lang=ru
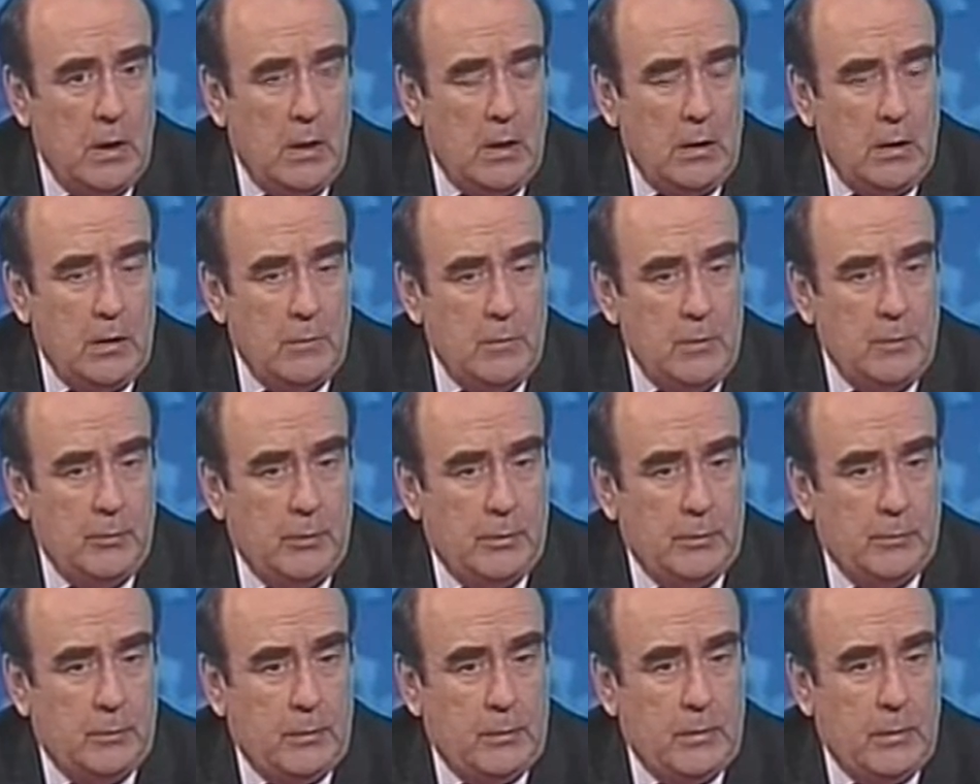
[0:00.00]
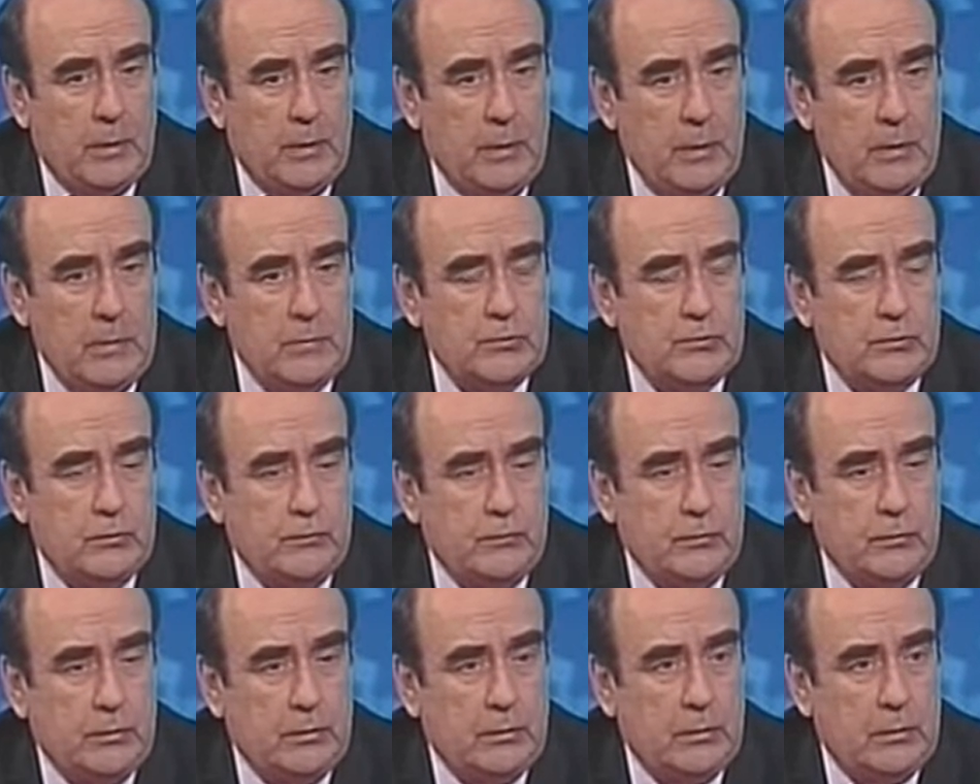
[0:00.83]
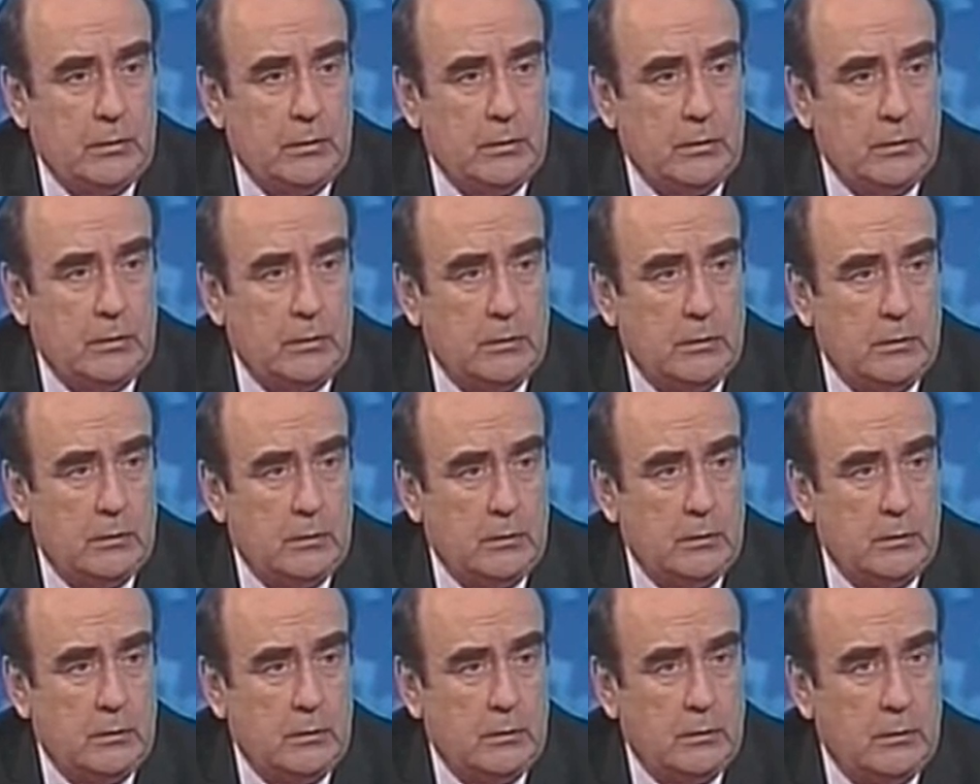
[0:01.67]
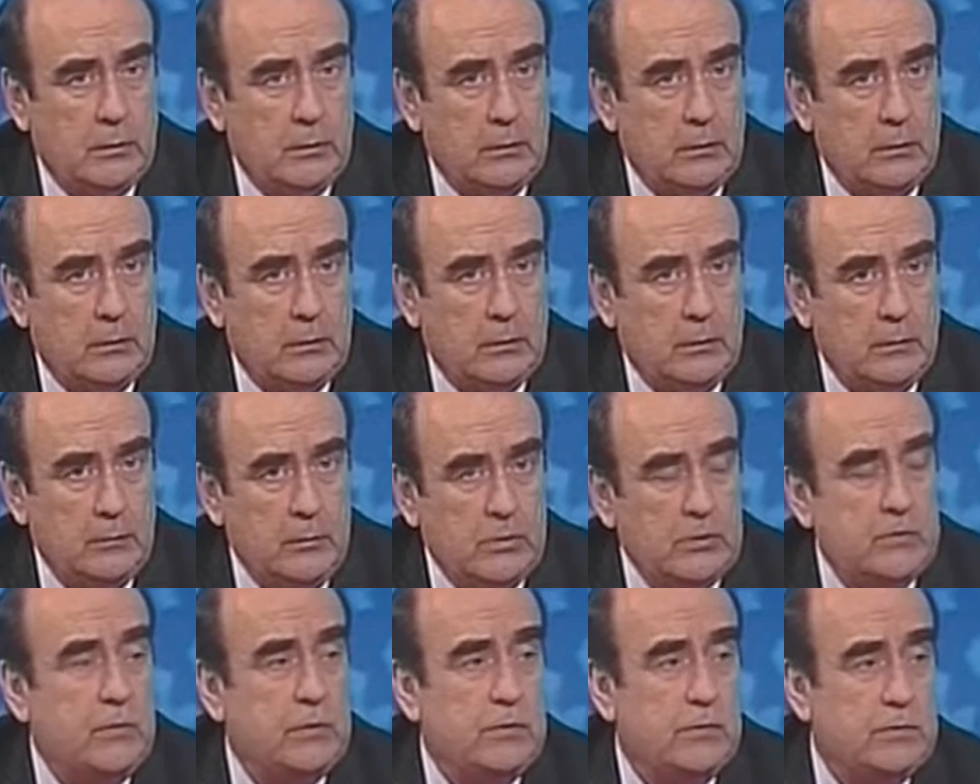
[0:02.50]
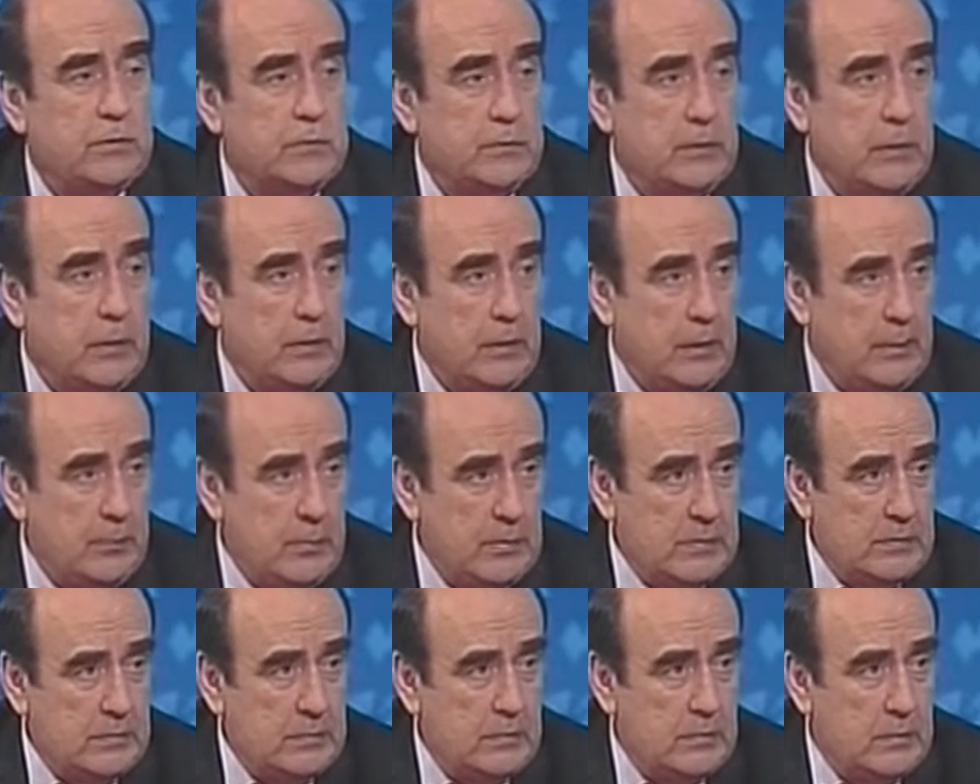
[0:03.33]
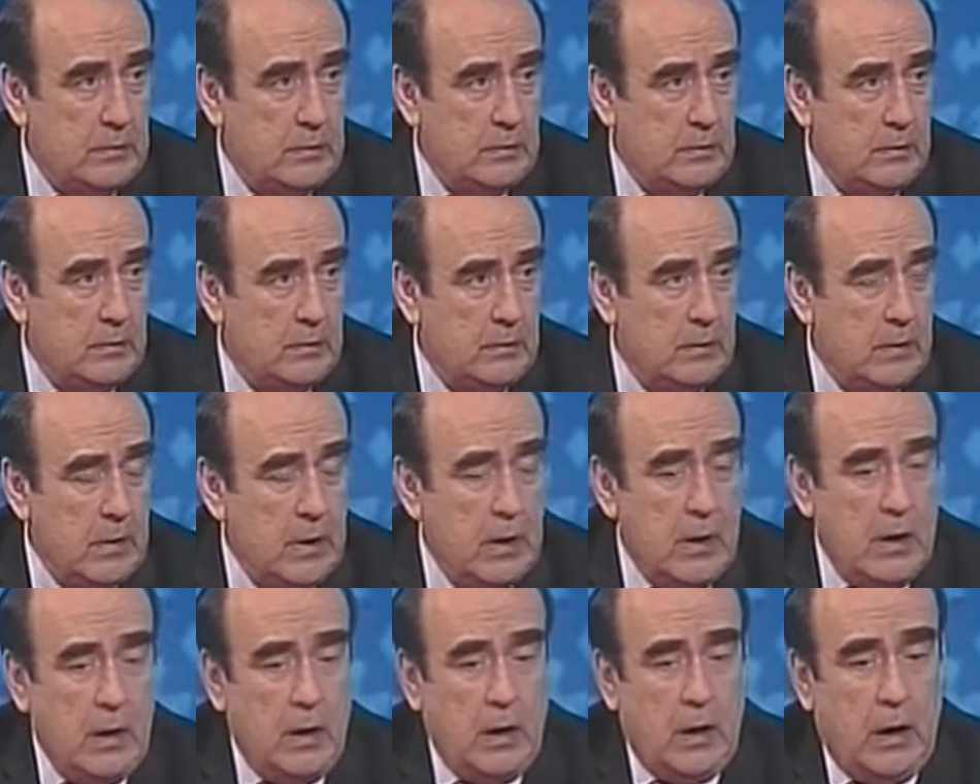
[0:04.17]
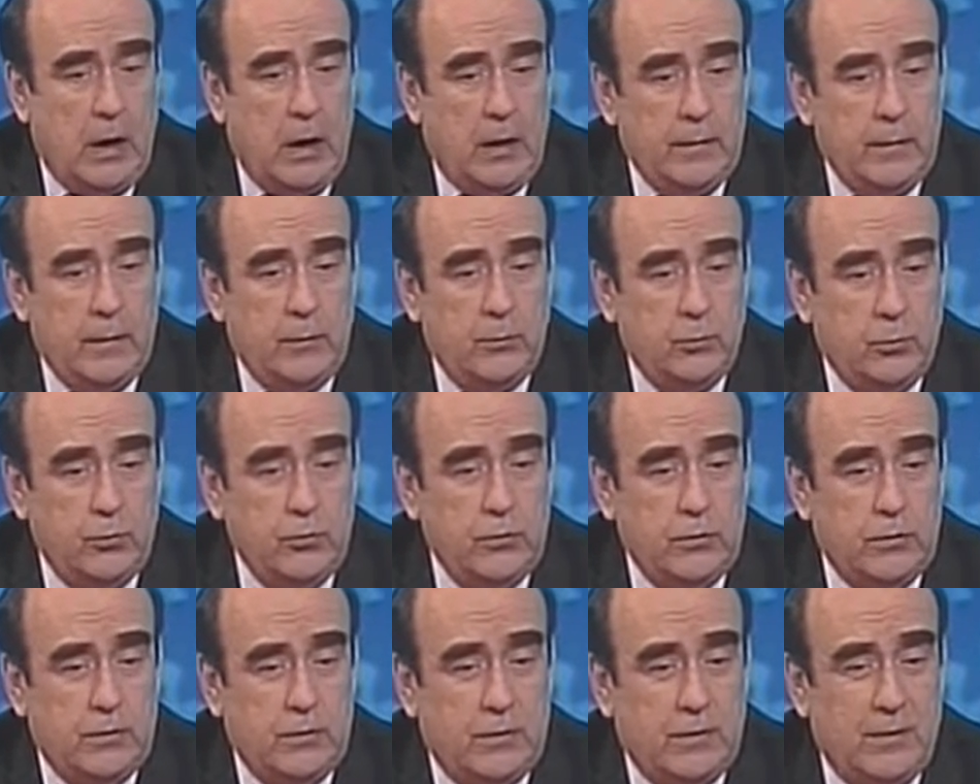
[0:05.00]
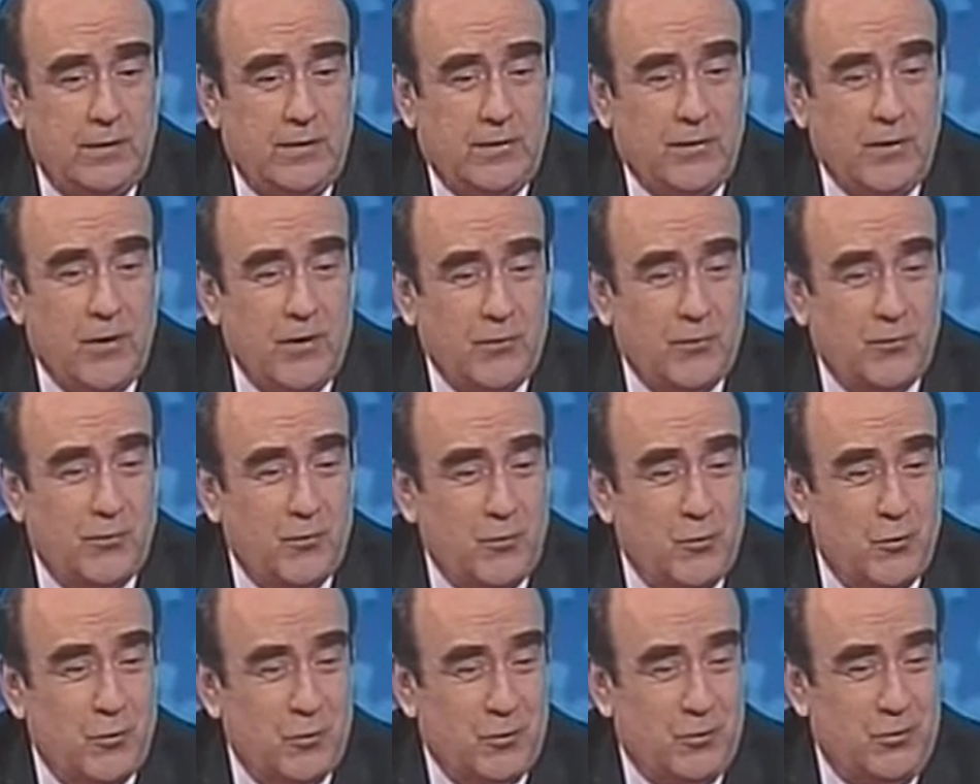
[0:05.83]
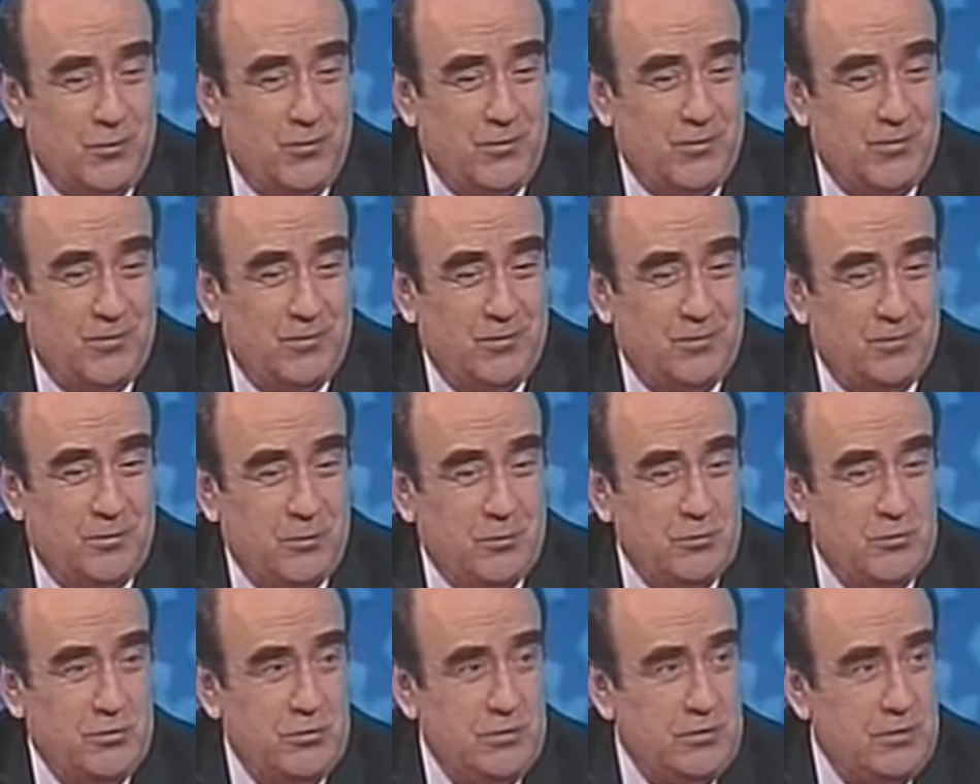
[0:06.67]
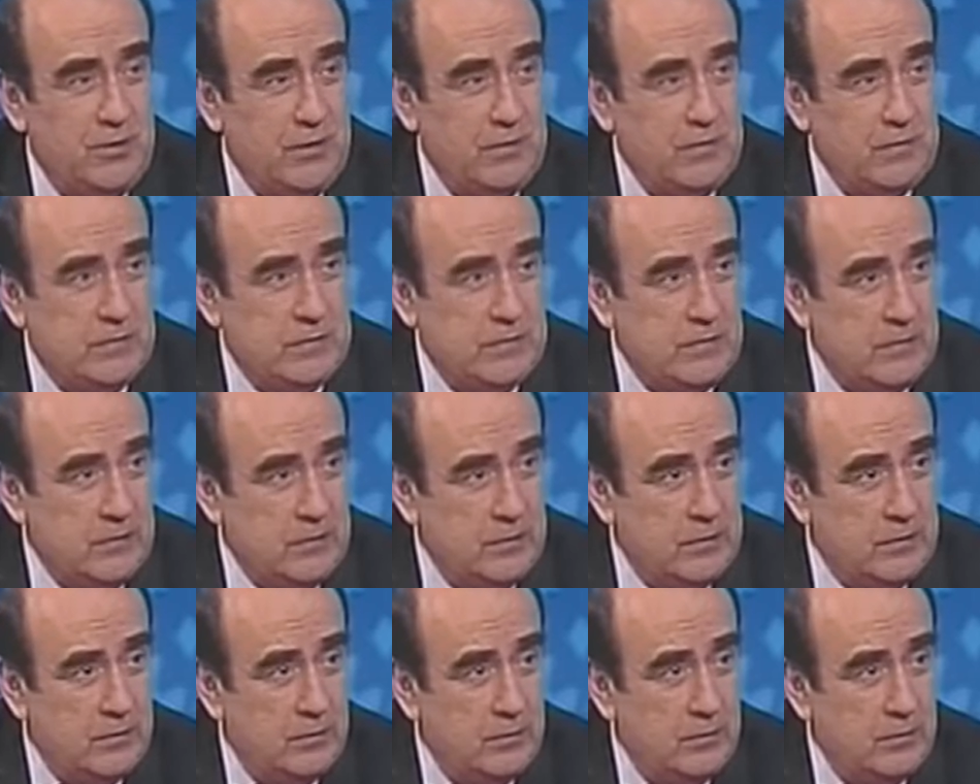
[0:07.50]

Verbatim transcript: И мы предполагаем, что вот эта межведомственная комиссия, она будет раз в год. Получила от всех